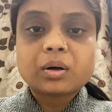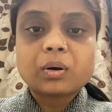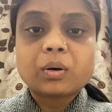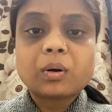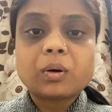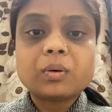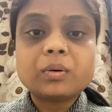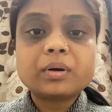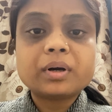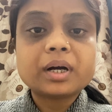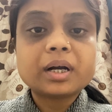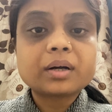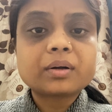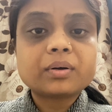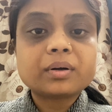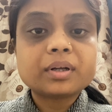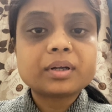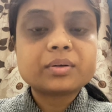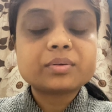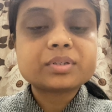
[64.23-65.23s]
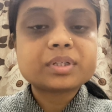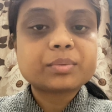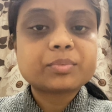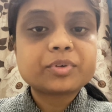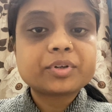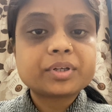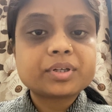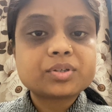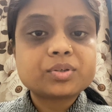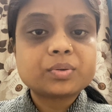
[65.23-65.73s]
অহংকার করারও যেমন
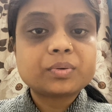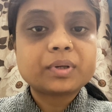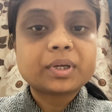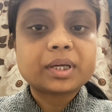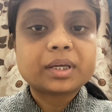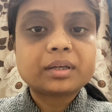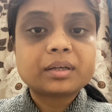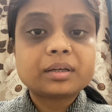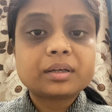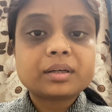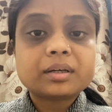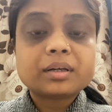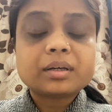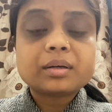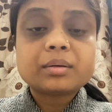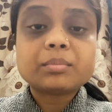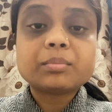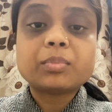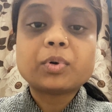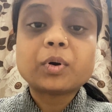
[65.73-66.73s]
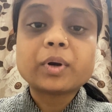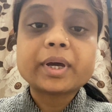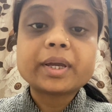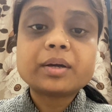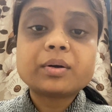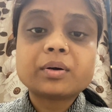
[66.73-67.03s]
কিছু নেই বড়াই